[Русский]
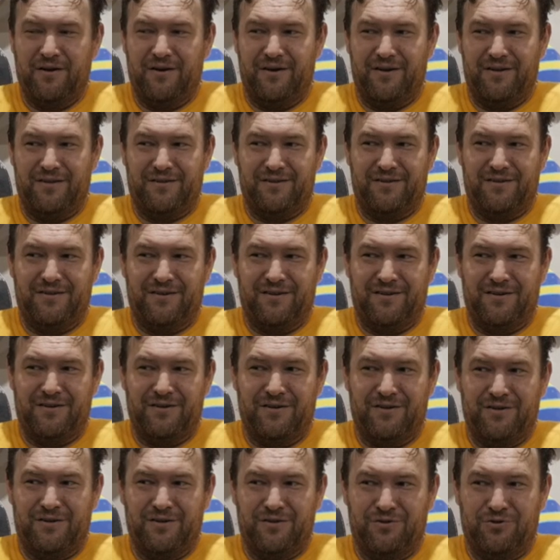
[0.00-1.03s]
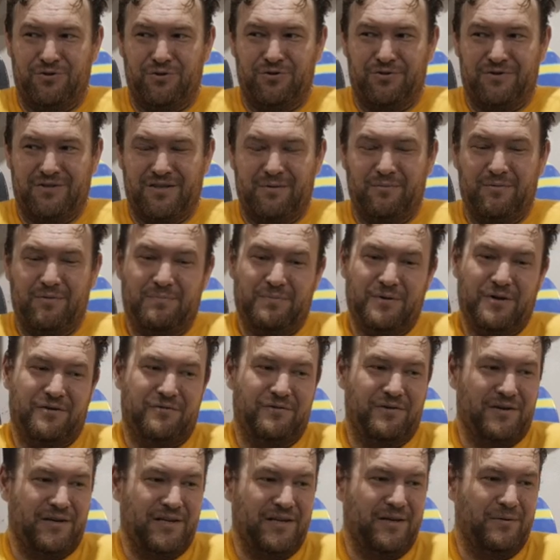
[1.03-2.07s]
Это тот самый
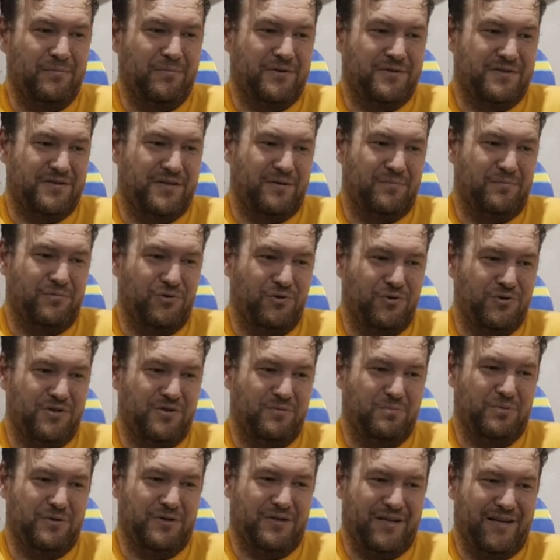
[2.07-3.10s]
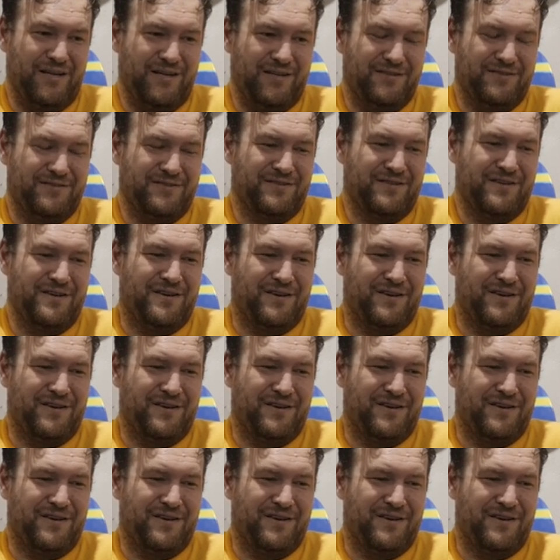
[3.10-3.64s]
первый клип, где Блонди пытались